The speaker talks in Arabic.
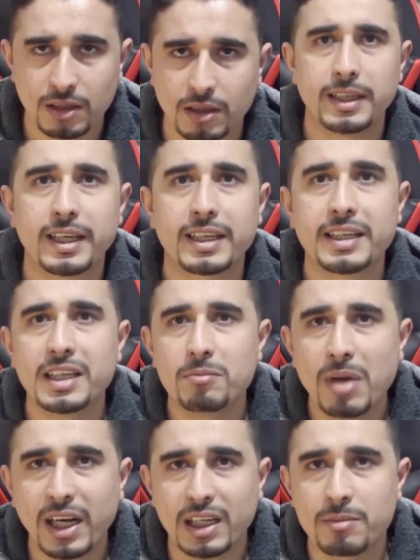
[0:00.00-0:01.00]
لكن
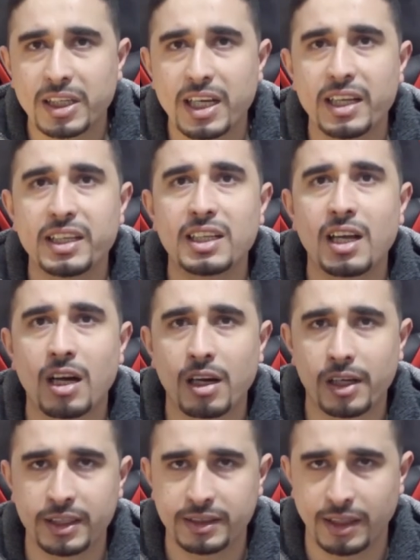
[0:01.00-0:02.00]
المحكمة كان لها
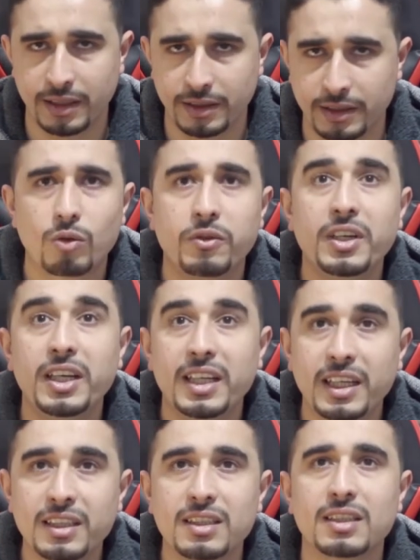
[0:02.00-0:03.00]
رأي تاني وفعلا